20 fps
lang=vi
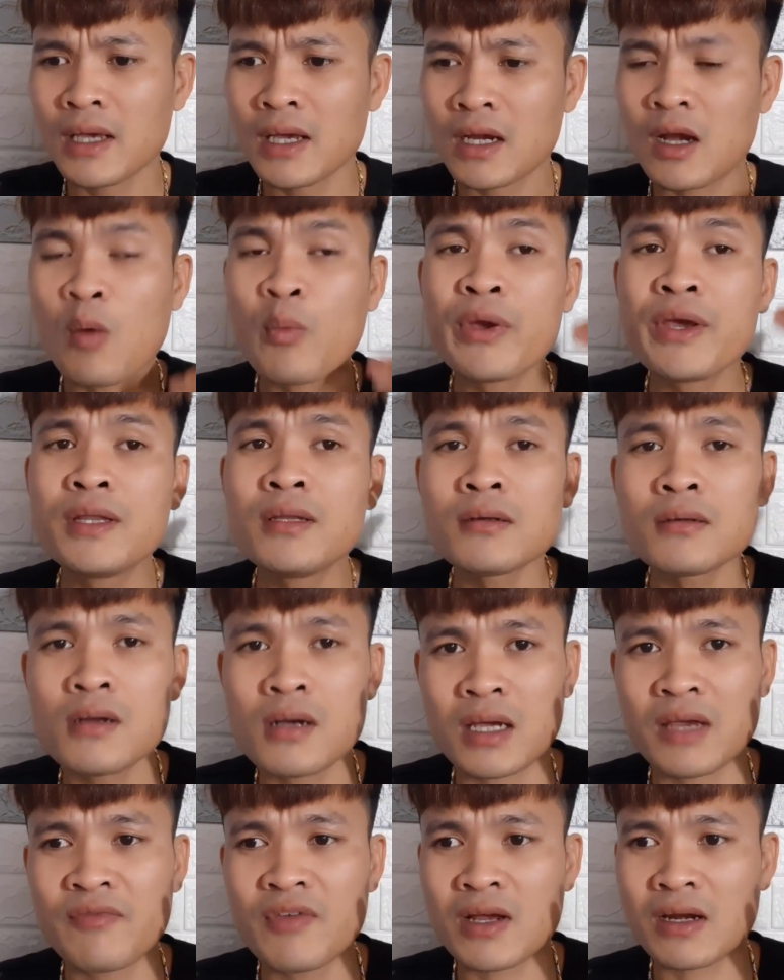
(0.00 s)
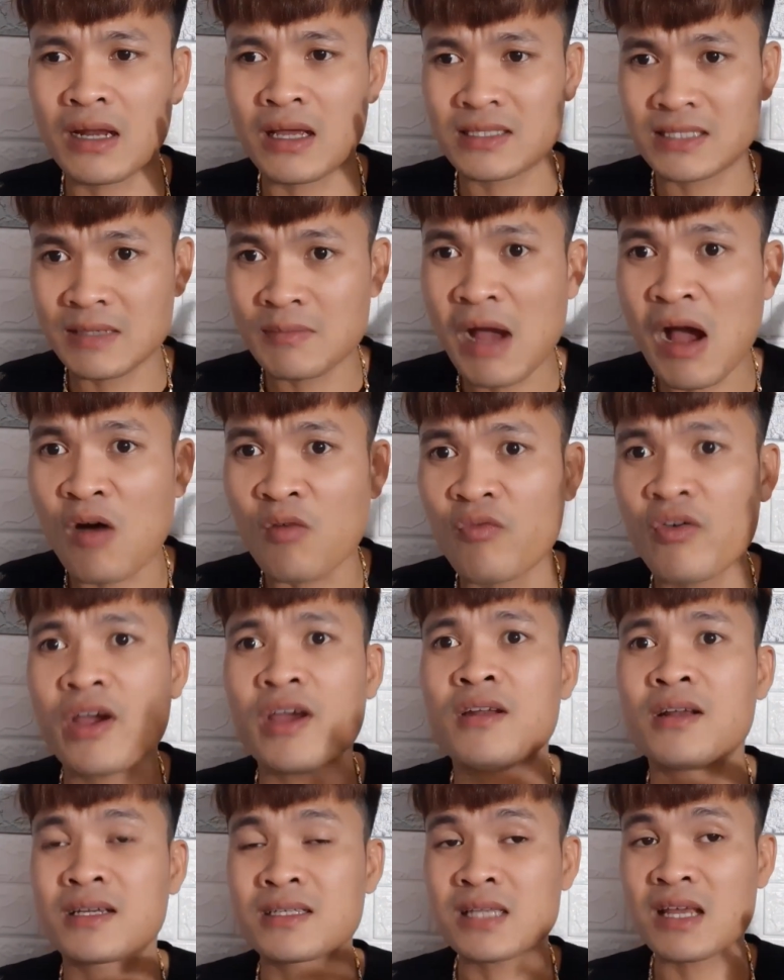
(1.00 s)
không ý thức được cái việc là sẽ bảo
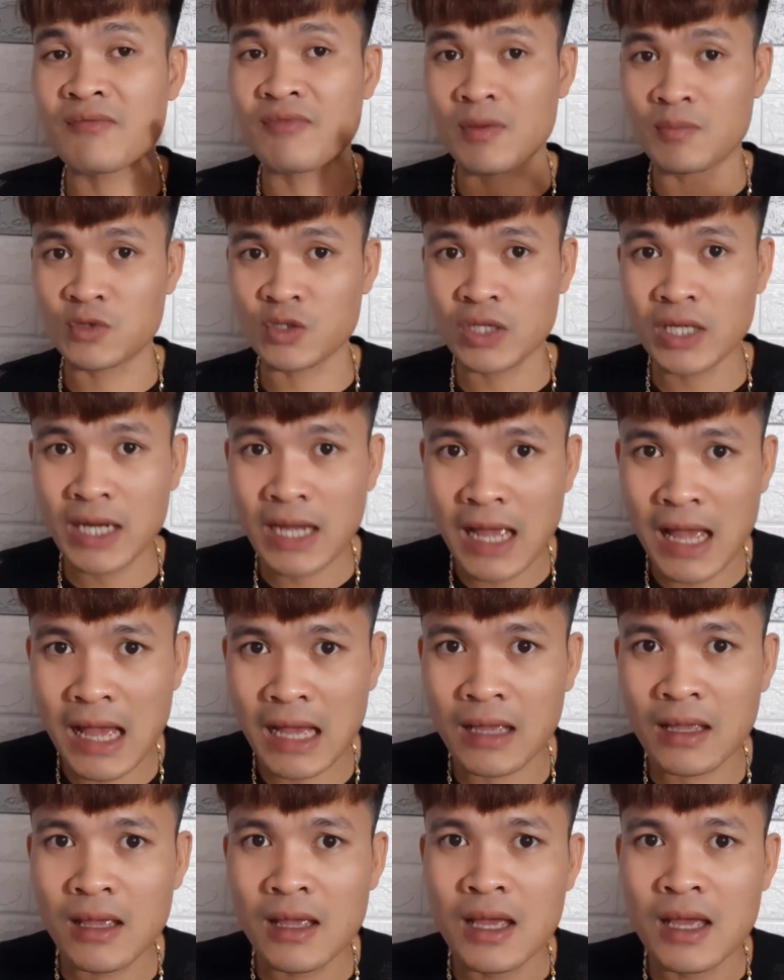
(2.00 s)
vệ được cái sản phẩm cho khách hàng.